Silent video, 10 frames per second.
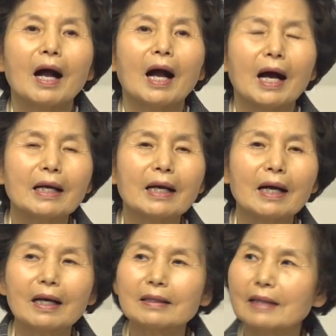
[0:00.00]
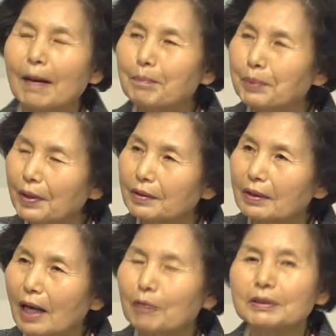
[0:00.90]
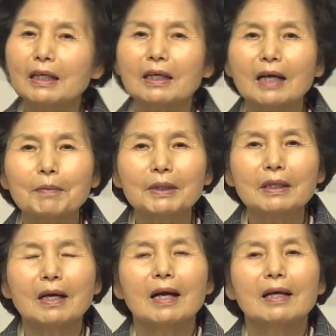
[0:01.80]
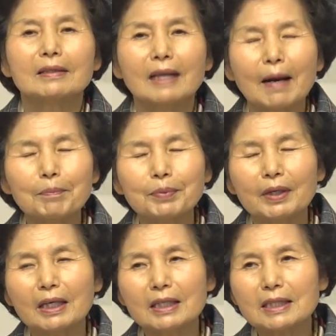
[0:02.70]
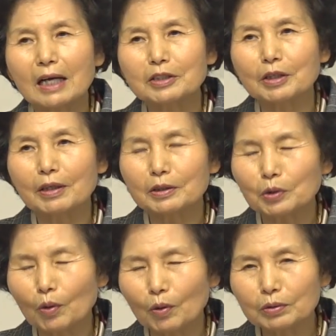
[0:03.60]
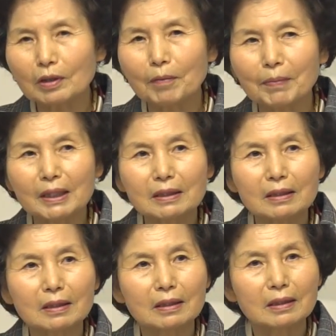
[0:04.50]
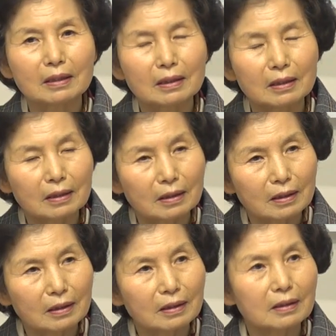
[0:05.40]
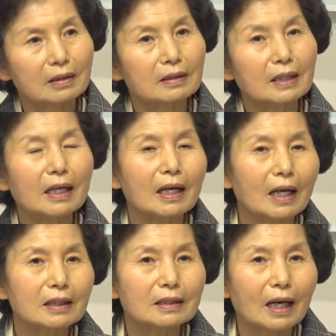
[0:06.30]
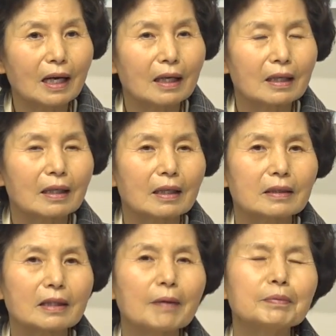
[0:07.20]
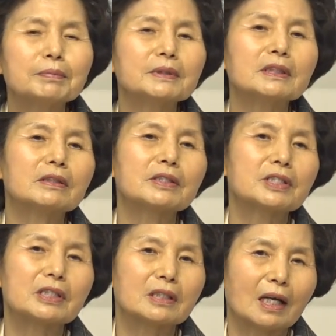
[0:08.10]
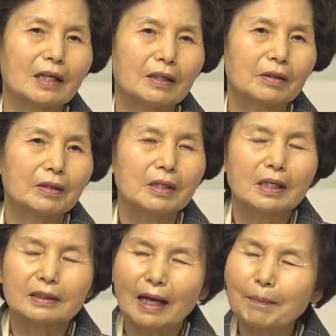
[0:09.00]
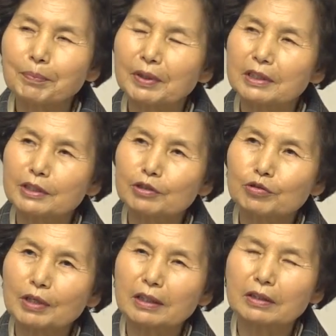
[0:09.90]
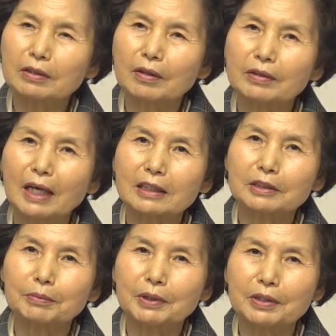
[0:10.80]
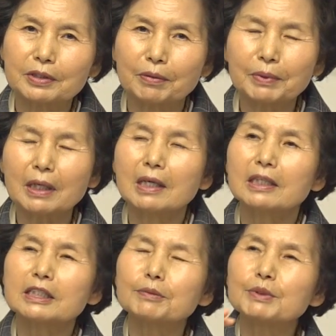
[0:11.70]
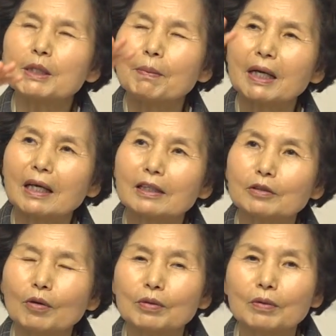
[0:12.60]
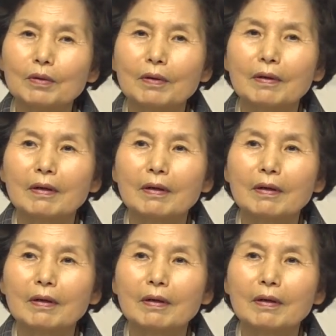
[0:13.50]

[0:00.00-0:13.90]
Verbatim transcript: 아내가 남편하고 생각하면 남편의 장점과 좋은 것만을 생각하느냐? 대부분이 그렇지를 않아요. 남편이 실수했던 거 약점 결점이 집채만하게 떠오르고